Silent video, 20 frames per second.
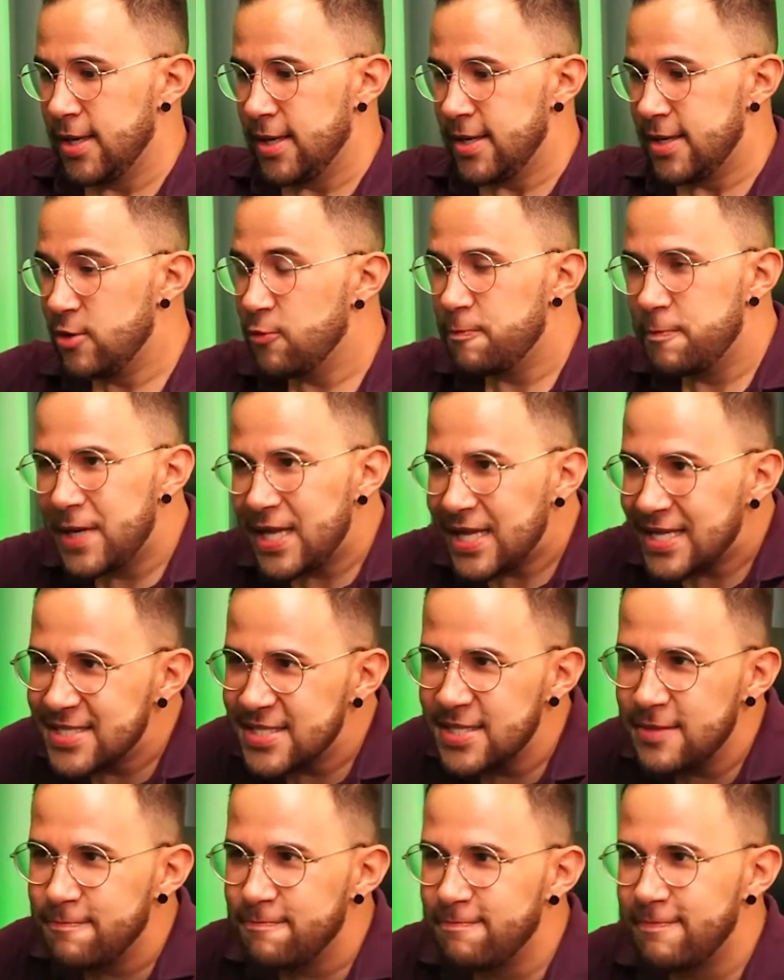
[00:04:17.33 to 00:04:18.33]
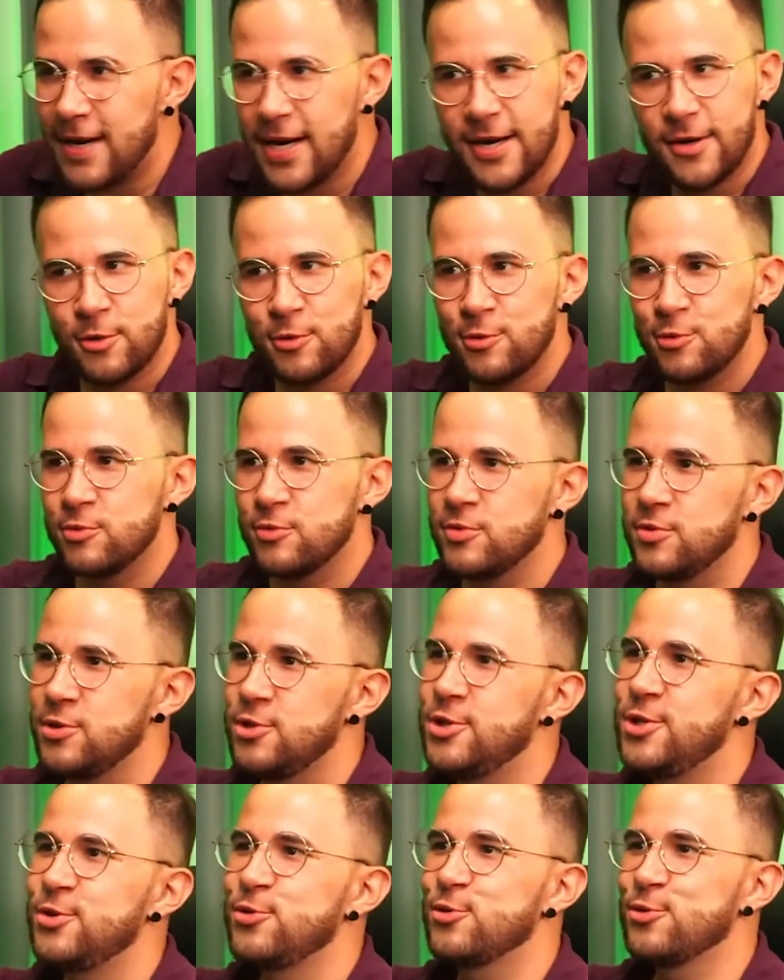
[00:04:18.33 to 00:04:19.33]
E o principal
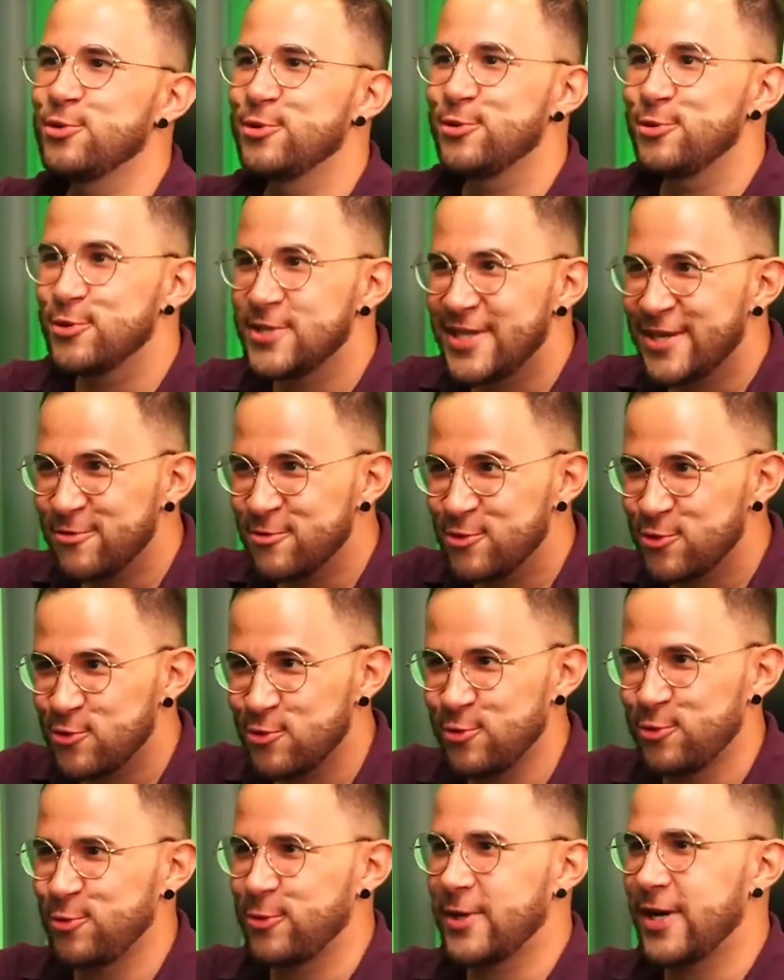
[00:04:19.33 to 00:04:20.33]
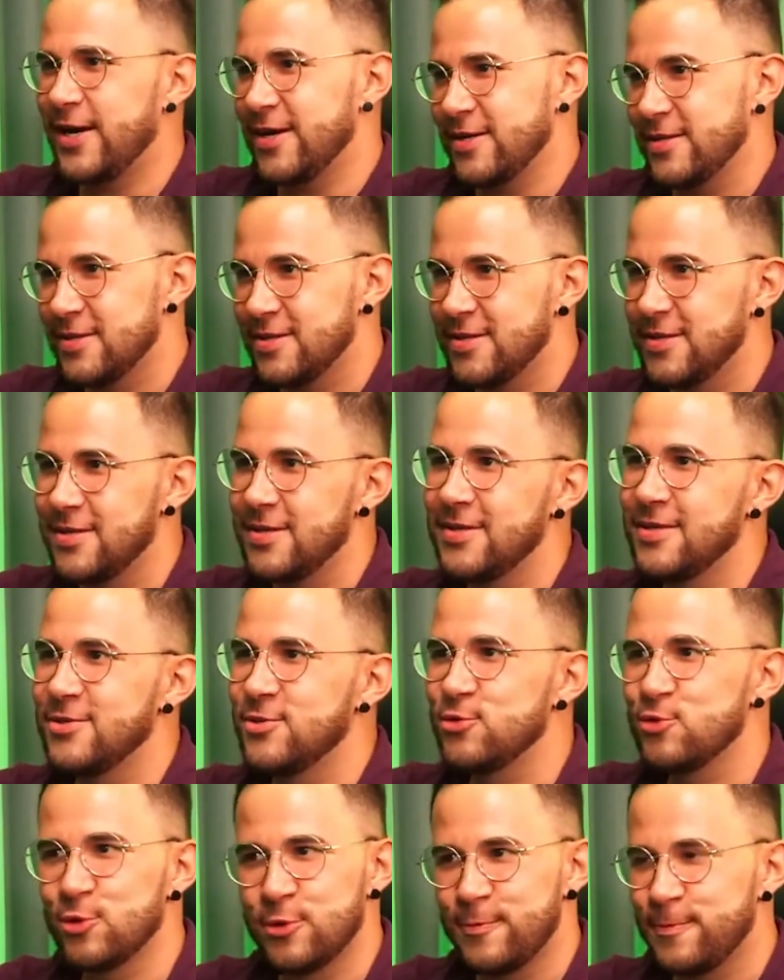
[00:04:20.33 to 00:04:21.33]
de todos é o sono, cara.
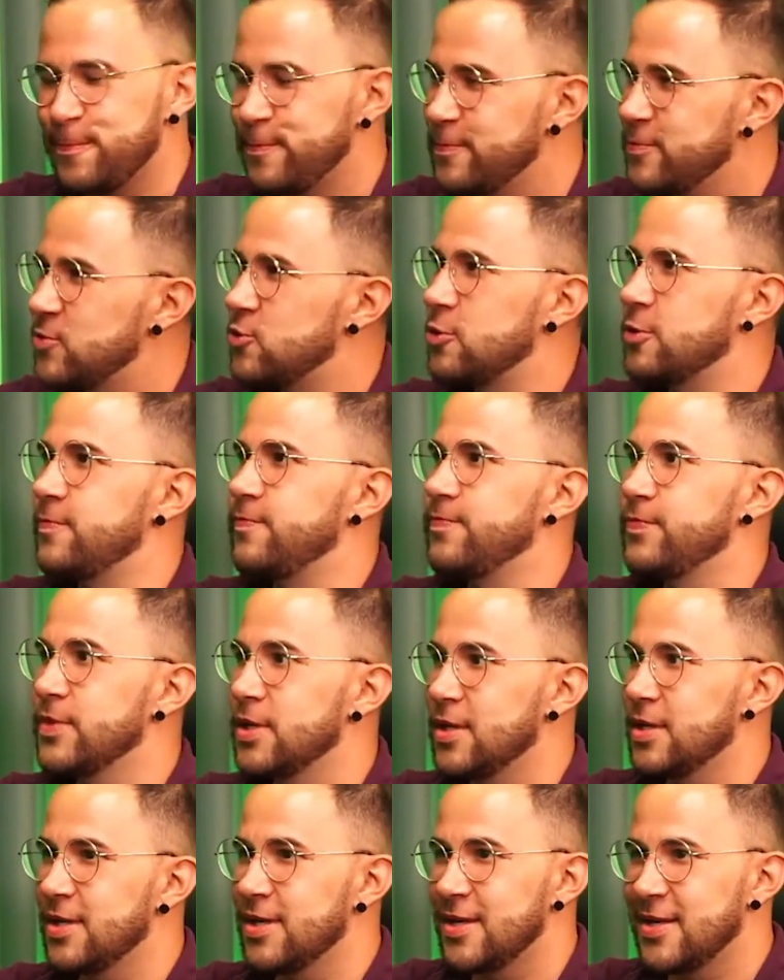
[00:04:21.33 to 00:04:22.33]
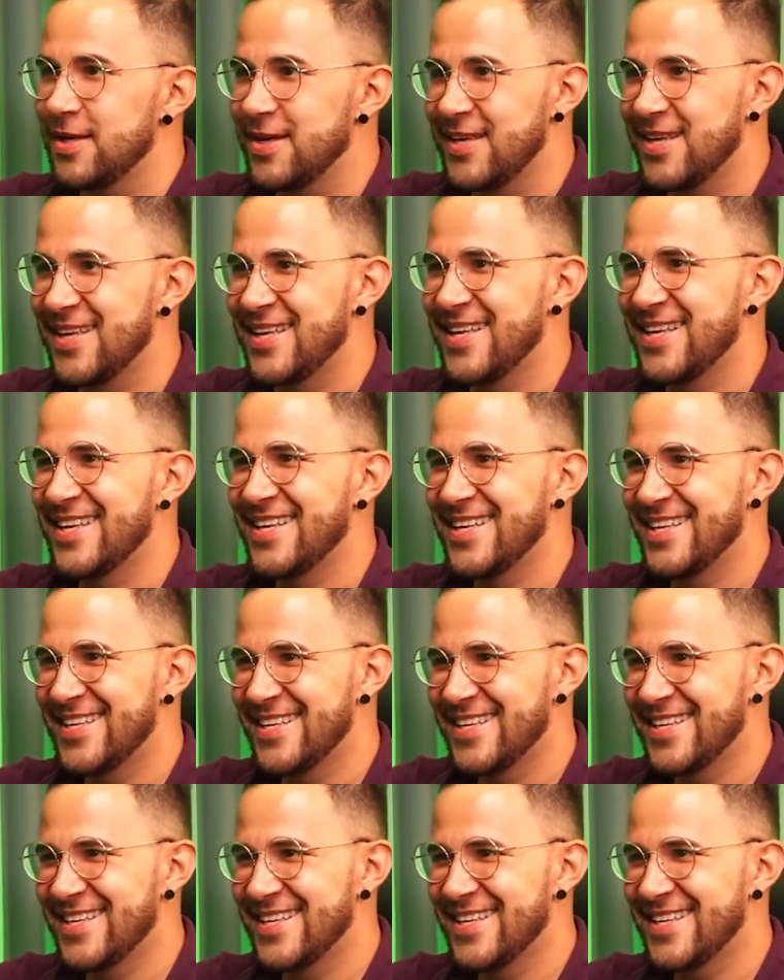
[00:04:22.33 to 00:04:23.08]
Sono, sono. Se, entre esses três, o